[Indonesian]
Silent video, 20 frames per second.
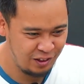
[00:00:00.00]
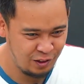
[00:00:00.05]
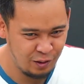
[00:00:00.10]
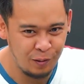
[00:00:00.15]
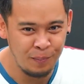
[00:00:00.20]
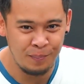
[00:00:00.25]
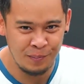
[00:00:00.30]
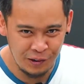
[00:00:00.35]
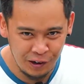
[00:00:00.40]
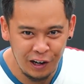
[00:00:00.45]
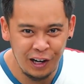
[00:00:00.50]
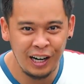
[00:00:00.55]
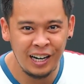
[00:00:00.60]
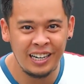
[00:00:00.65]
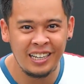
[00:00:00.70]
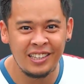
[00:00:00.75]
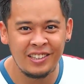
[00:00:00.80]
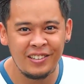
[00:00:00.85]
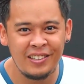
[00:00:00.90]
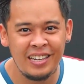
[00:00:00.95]

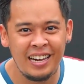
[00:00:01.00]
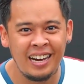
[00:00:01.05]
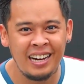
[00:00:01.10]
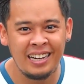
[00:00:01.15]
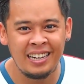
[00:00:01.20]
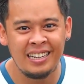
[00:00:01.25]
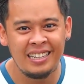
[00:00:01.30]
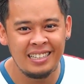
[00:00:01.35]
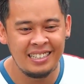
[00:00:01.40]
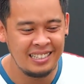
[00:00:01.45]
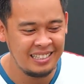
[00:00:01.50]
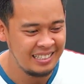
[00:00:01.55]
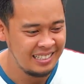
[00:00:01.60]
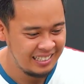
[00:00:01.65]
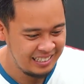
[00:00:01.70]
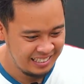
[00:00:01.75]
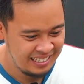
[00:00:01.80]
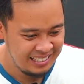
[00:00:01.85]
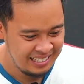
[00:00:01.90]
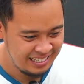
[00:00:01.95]
tombol gitu yang
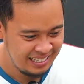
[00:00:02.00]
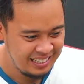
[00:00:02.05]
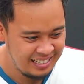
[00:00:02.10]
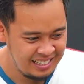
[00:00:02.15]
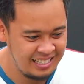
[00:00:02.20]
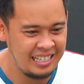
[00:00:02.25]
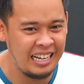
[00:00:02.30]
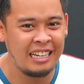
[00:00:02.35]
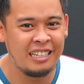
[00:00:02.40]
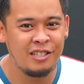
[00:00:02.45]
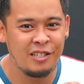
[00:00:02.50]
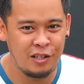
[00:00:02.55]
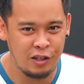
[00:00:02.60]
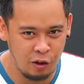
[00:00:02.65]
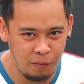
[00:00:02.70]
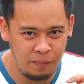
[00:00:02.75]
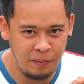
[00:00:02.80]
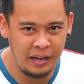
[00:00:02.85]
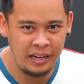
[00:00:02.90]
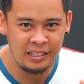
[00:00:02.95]
start
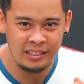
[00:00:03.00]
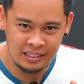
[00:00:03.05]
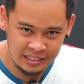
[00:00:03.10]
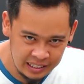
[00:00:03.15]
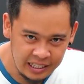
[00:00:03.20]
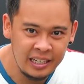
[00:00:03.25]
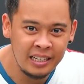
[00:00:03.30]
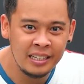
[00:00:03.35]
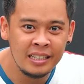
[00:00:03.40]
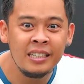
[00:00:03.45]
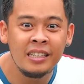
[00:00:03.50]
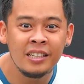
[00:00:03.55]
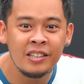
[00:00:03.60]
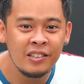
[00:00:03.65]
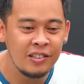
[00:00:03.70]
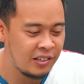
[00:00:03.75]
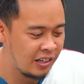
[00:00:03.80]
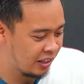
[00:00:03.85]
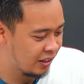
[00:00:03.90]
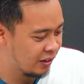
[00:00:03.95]
stop engine
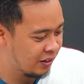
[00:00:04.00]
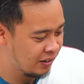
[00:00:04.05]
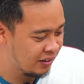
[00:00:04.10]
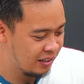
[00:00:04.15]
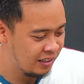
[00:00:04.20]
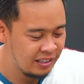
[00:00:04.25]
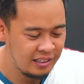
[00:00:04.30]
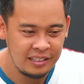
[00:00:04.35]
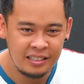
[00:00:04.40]
gitu atau